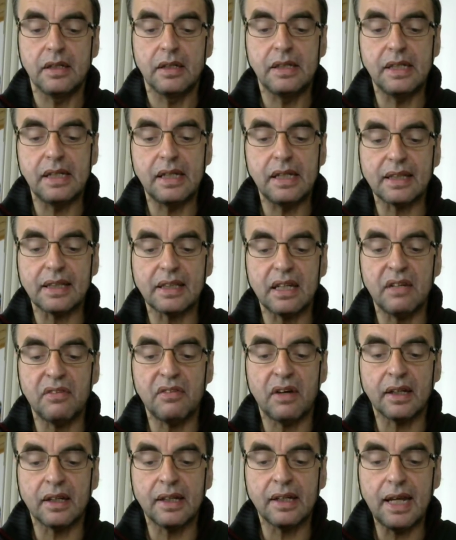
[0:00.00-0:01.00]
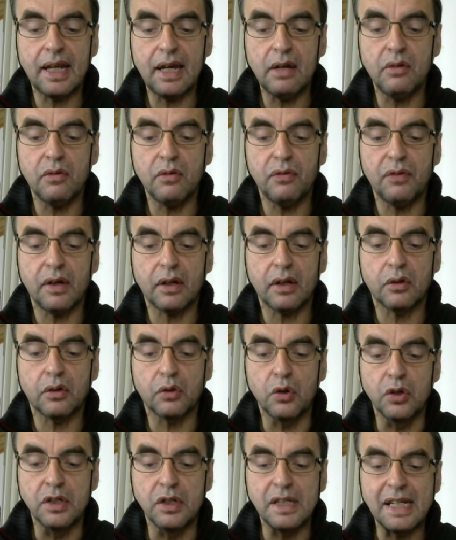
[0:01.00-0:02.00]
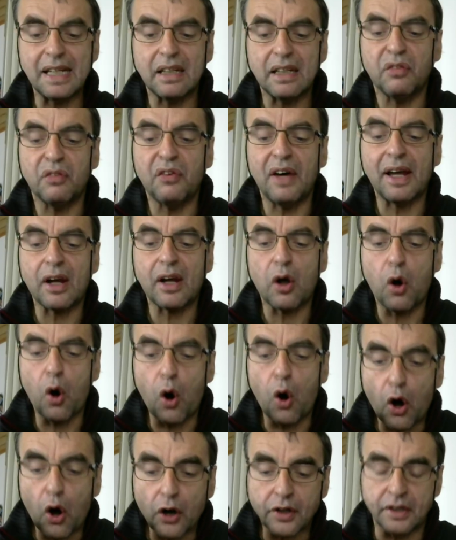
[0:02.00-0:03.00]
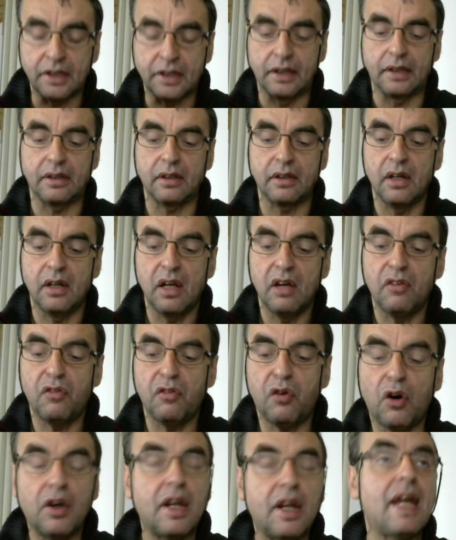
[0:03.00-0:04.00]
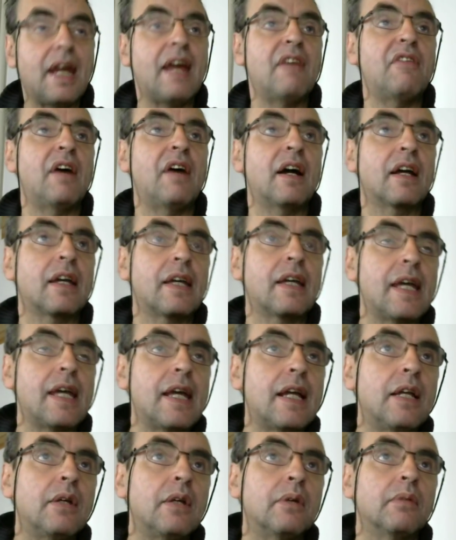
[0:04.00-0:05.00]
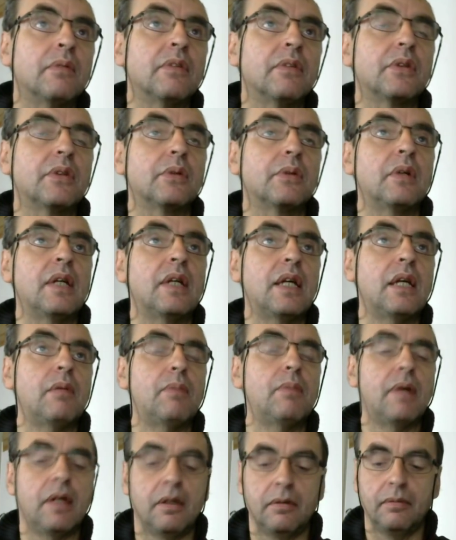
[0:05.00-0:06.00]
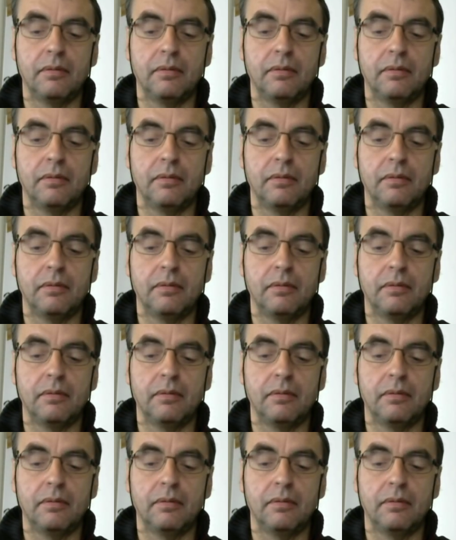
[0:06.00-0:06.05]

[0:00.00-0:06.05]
die das Evangelium verkündigt, verordnet, von Evangelium zu leben.